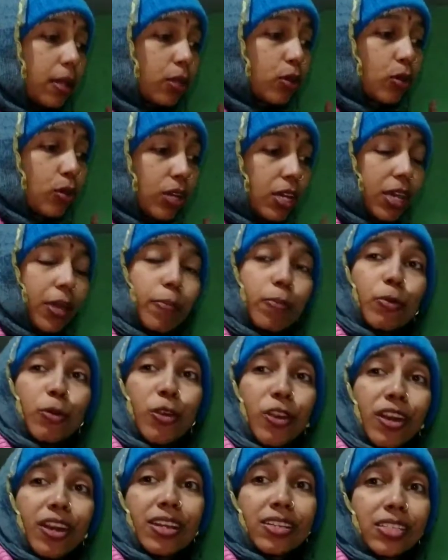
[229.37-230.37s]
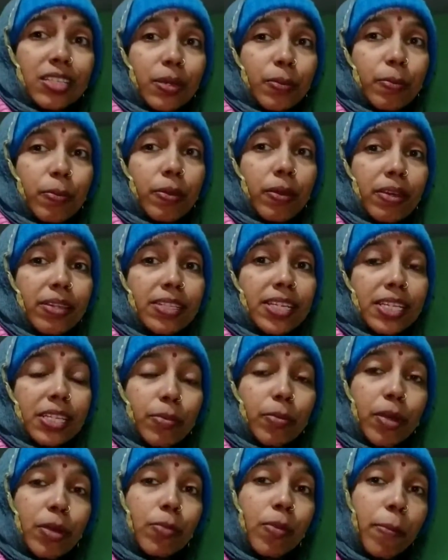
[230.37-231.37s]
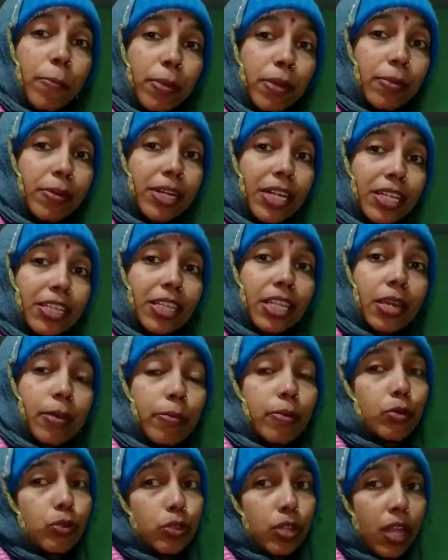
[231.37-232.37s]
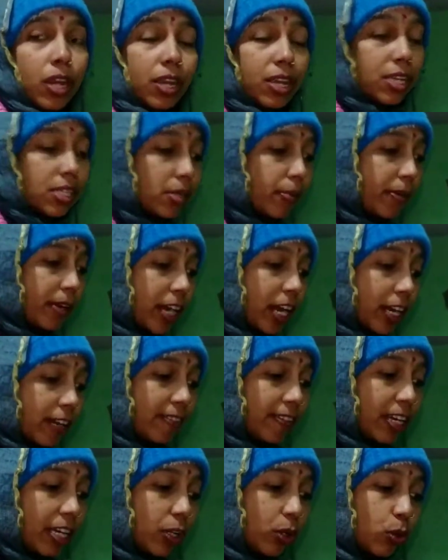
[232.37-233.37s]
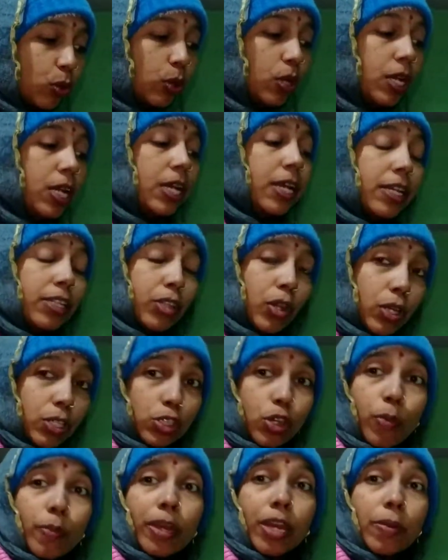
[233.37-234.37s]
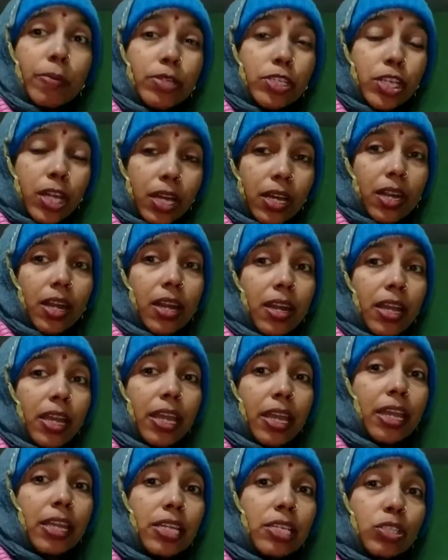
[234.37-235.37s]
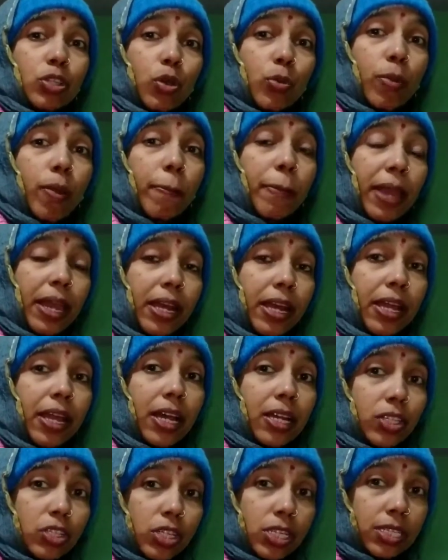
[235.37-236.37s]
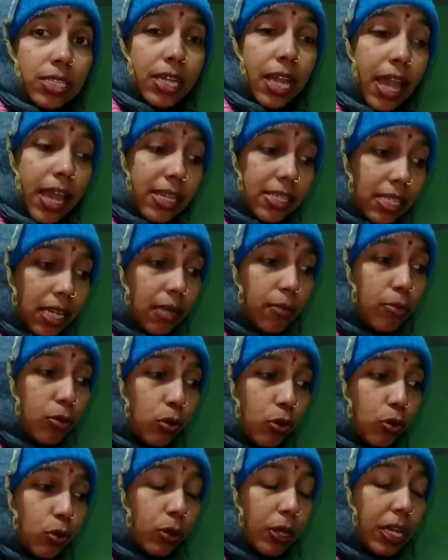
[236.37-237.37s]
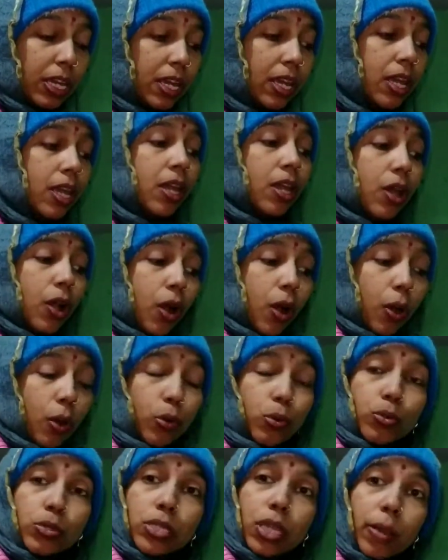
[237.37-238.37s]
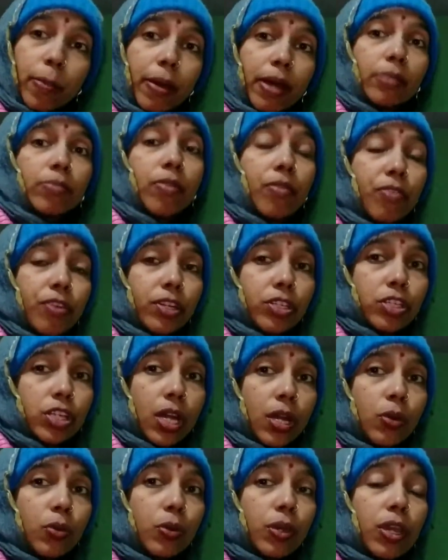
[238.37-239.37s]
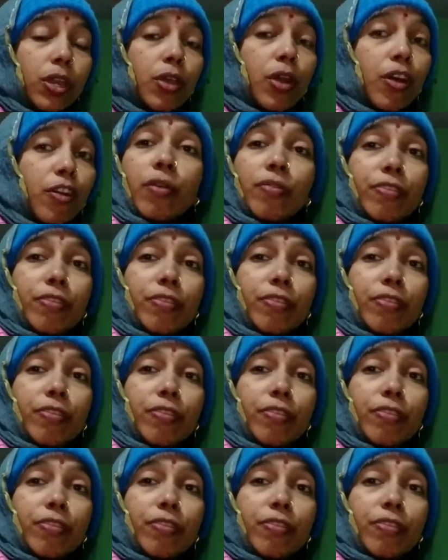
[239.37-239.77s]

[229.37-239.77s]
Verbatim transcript: क्योंकि ये पूरी रेसिपी जैसे मेरी मम्मी बनाती है मैं उस तरीके से बनाने वाली हूँ तो इसको मैंने अभी छाना नहीं है इसको मैं पहले अच्छे से ऐसे ही भूनूंगी और उसके बाद में फिर छानूंगी और